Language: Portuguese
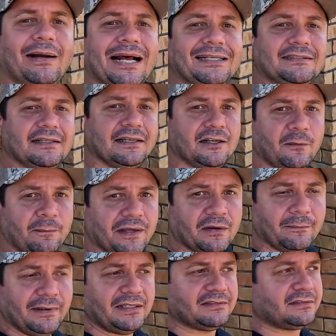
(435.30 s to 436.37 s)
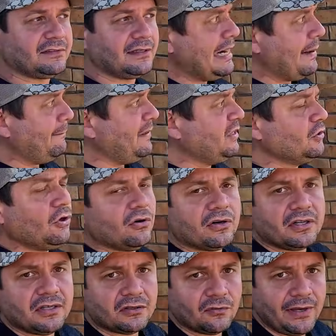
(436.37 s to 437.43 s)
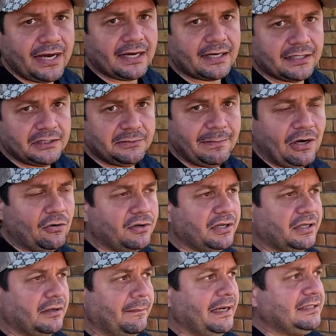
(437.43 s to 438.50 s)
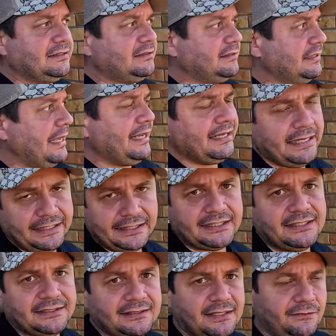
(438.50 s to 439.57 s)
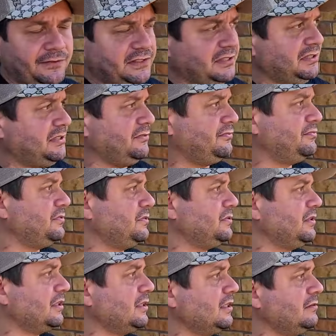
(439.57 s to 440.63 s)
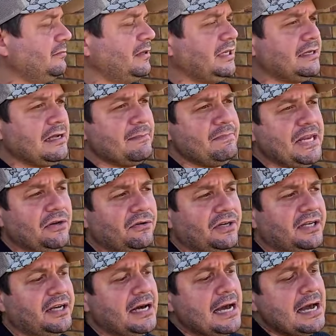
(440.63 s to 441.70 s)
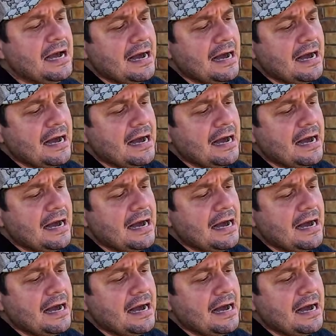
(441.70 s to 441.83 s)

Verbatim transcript: brasileiro, pelo menos, a minoria, não é a grande maioria, mas é, é necessário fazer esse vídeo, a grande minoria.